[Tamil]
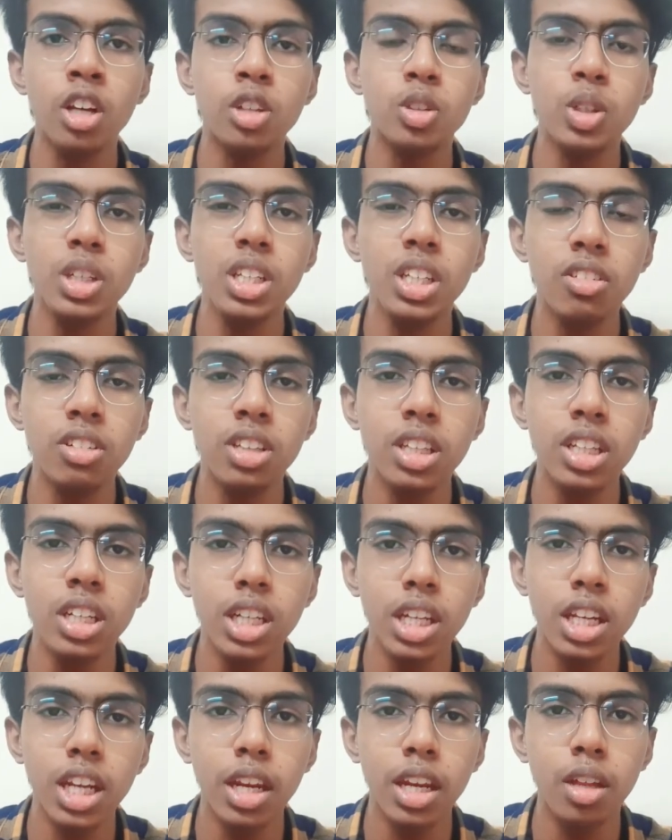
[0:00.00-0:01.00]
ஸோ இது வந்து
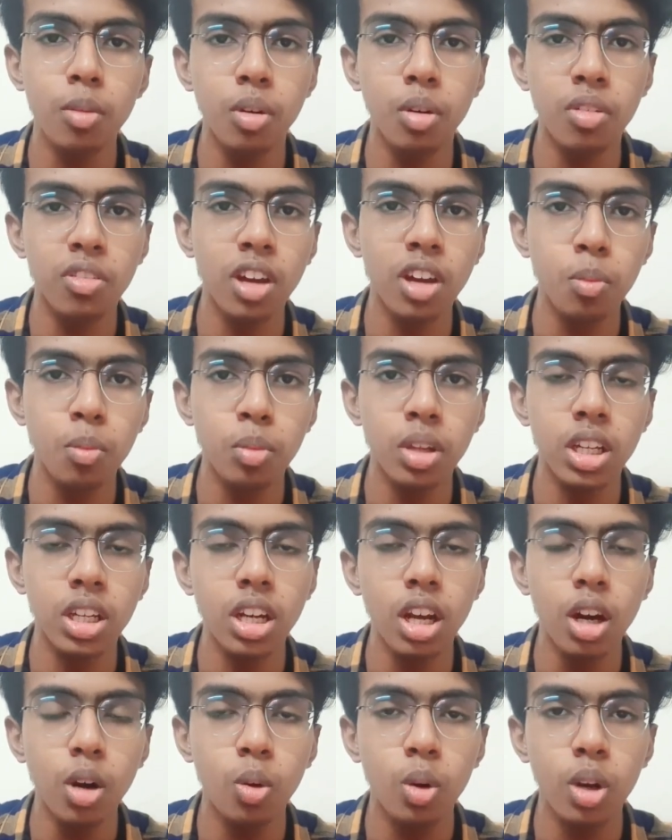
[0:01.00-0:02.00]
என்ன டைப் ஆஃப் கேம்
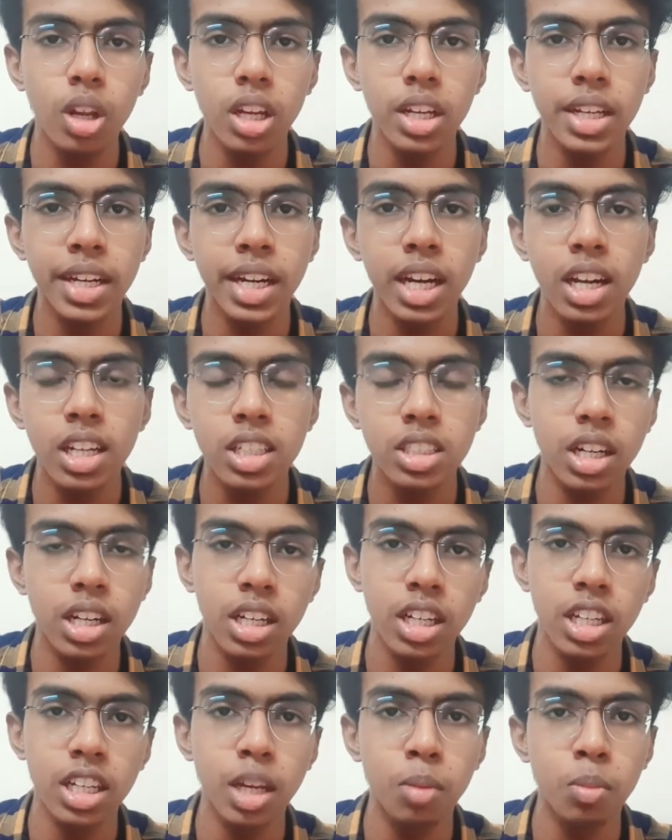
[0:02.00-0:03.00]
பார்த்திங்கன்னா ஒரு எண்ட்லெஸ்
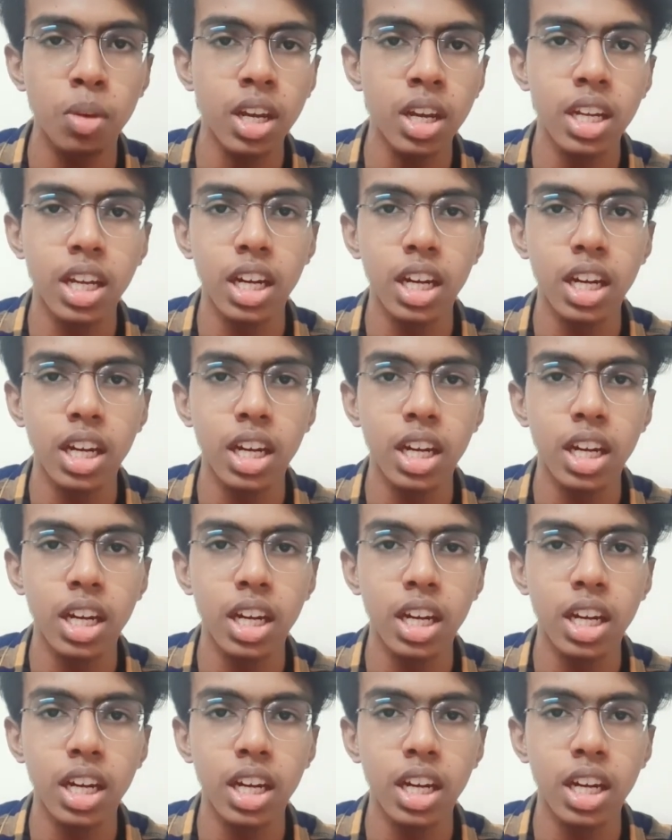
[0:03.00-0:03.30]
ரன்னர் கேம்